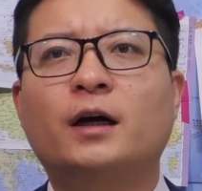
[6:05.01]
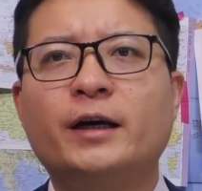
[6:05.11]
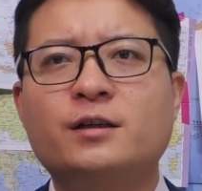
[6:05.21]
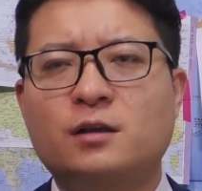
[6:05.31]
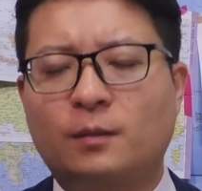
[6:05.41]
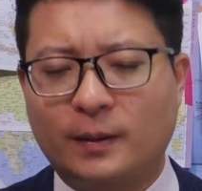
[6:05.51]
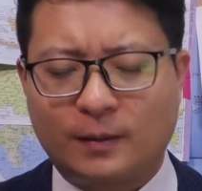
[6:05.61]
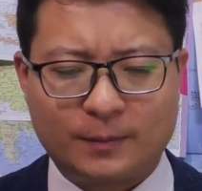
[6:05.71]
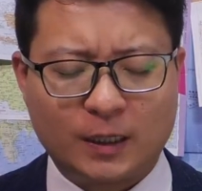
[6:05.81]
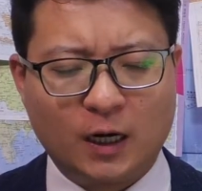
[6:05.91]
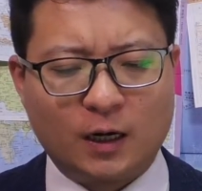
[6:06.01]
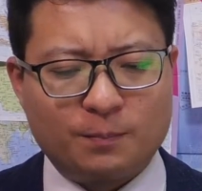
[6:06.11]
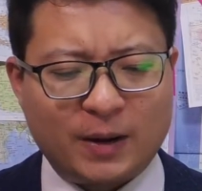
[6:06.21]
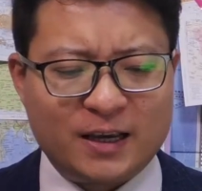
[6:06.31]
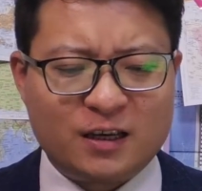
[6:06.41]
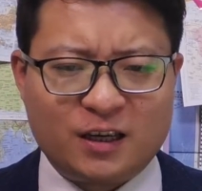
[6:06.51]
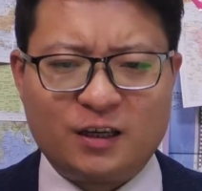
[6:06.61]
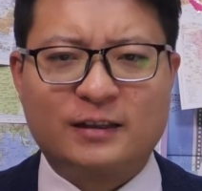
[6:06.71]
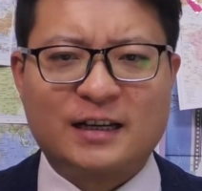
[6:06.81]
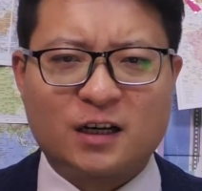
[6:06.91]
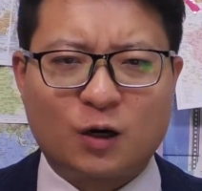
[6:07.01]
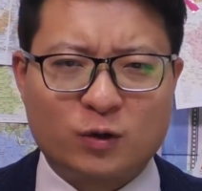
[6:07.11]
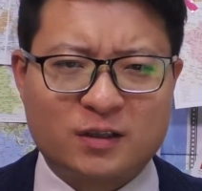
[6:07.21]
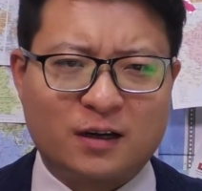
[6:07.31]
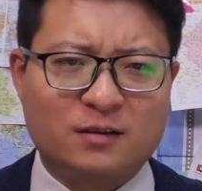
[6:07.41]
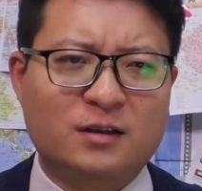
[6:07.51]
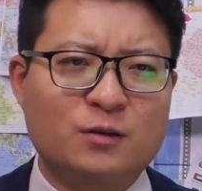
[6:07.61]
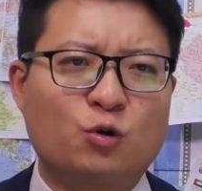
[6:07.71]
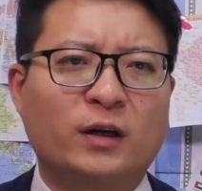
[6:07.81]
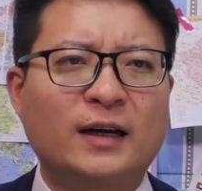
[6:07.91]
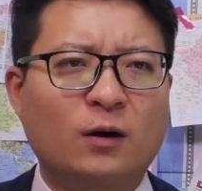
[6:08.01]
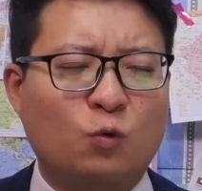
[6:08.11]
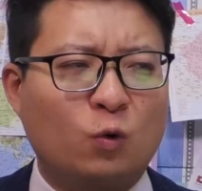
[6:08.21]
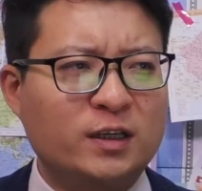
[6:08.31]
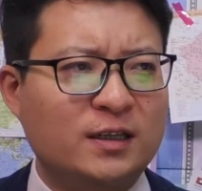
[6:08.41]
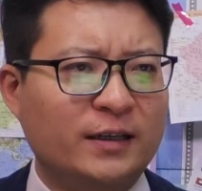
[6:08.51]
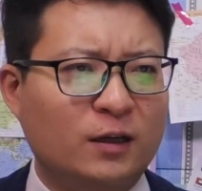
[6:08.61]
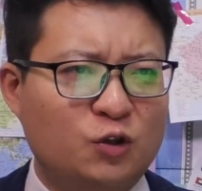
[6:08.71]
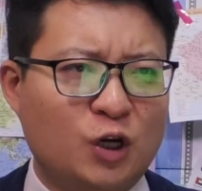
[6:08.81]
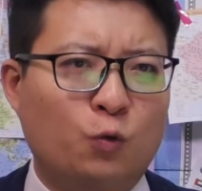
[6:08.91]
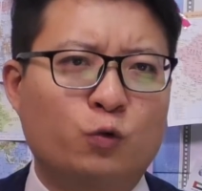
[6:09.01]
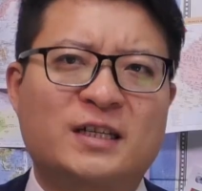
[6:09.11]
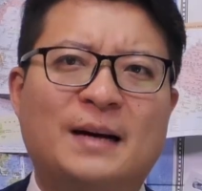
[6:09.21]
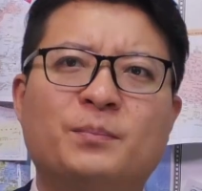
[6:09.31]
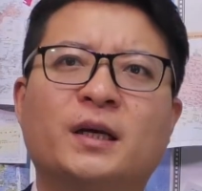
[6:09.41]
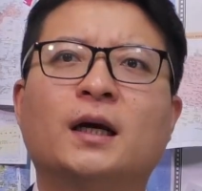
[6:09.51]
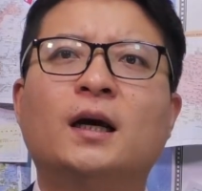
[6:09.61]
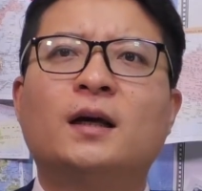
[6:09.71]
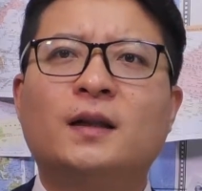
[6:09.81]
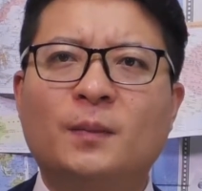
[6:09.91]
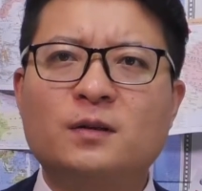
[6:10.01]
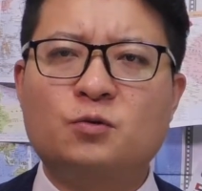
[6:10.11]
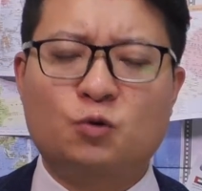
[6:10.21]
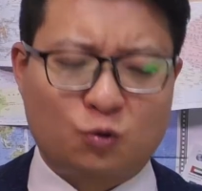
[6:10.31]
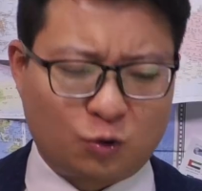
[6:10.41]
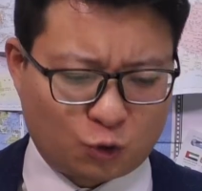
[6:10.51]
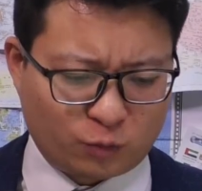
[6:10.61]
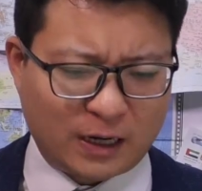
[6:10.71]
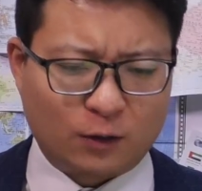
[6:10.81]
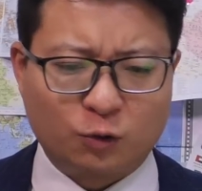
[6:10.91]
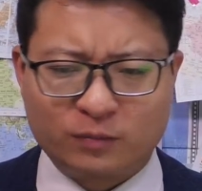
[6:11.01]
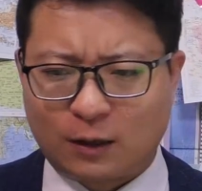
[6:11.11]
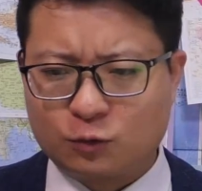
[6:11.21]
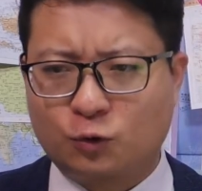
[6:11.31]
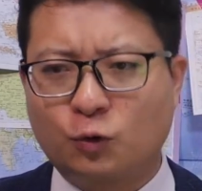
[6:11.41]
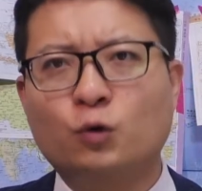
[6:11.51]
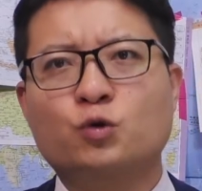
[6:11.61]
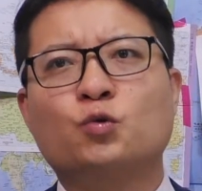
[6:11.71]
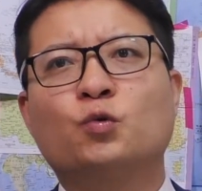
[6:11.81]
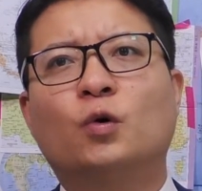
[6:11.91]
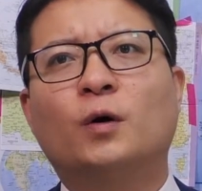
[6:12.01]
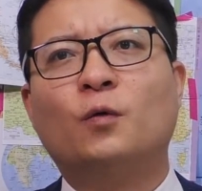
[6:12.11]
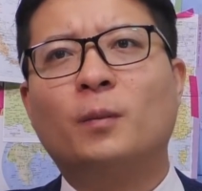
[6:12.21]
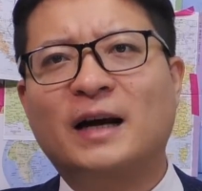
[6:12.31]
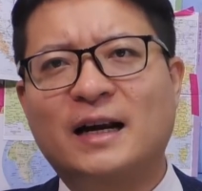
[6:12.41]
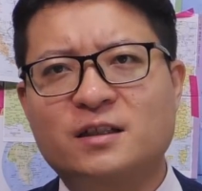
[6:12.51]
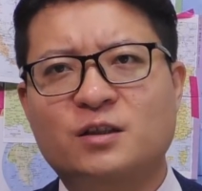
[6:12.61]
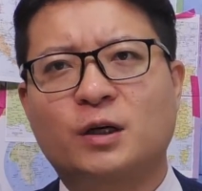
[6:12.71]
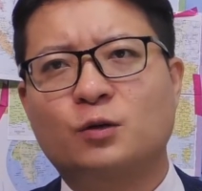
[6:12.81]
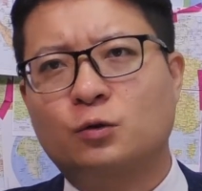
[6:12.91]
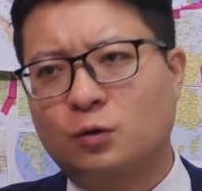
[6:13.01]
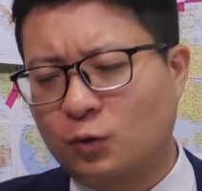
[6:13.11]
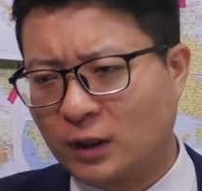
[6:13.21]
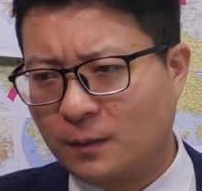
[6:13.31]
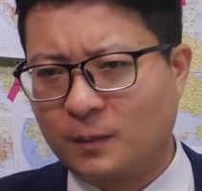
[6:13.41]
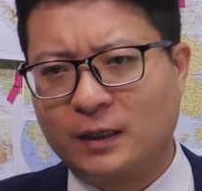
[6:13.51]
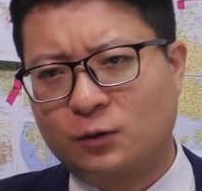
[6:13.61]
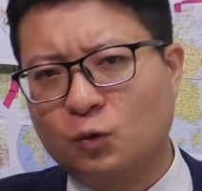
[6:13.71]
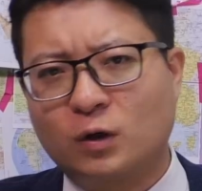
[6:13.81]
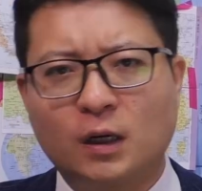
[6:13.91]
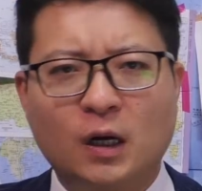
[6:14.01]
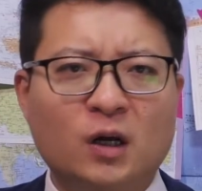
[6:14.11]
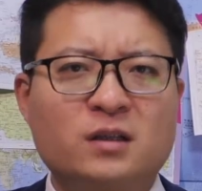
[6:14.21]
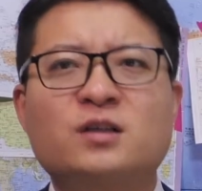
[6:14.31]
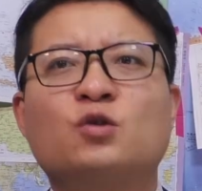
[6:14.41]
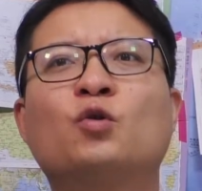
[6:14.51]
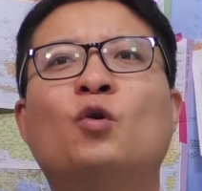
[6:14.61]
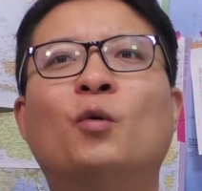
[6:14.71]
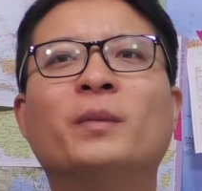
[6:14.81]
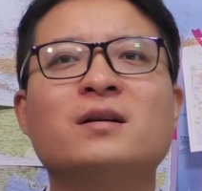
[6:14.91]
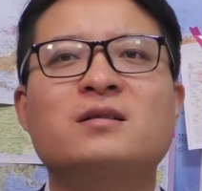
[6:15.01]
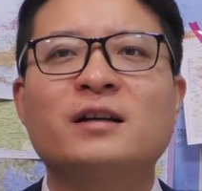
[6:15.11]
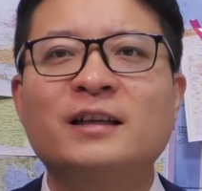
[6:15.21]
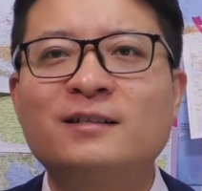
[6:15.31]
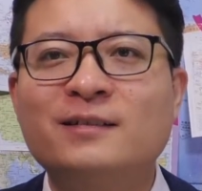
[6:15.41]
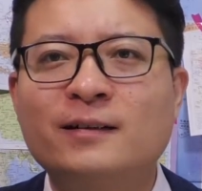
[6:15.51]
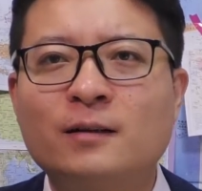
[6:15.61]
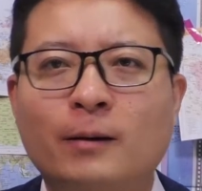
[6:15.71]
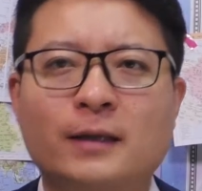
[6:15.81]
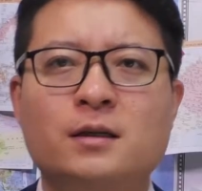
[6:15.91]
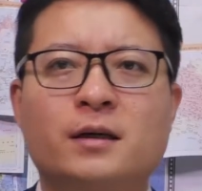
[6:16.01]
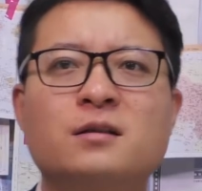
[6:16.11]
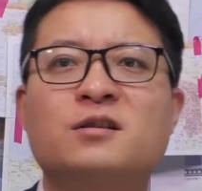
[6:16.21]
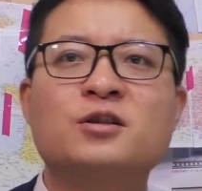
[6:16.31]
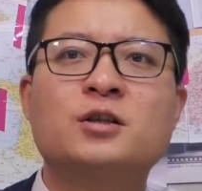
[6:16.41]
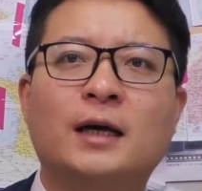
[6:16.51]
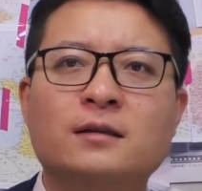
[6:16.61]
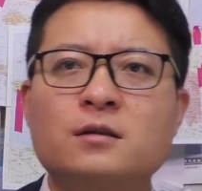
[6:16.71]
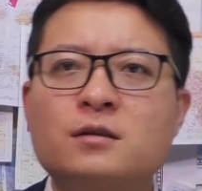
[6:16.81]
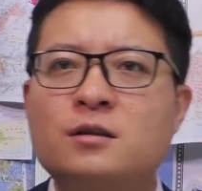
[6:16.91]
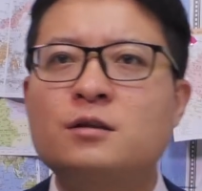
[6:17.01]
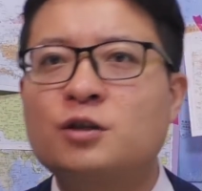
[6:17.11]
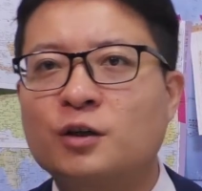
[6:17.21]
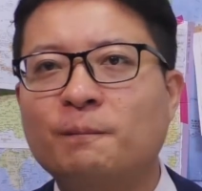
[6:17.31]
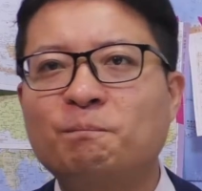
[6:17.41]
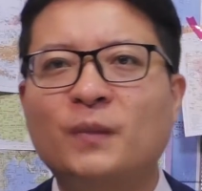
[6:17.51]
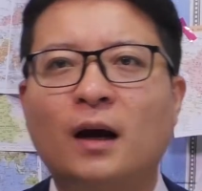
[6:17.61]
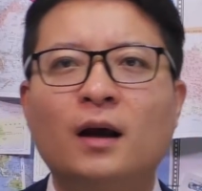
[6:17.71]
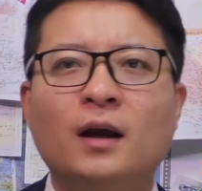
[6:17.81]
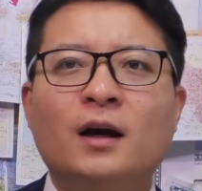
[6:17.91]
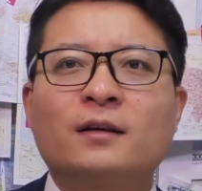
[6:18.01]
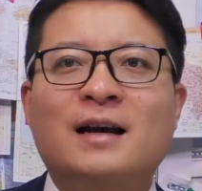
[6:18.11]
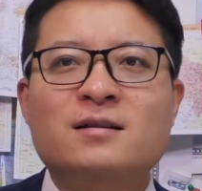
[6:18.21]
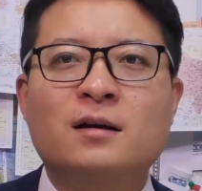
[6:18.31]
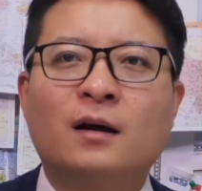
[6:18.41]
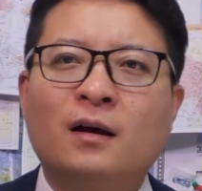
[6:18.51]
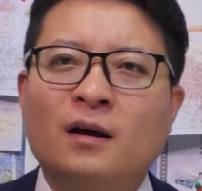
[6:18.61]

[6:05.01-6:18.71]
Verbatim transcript: 黑市后面没有没意义，但是俄罗斯要生存，它要国际上要交互商品，那么重要的通道就通过中国，我们刚才一直说通过人民币，通过甚至通过我们的声音，对吧？这也是支持啊，这是支持啊，但是。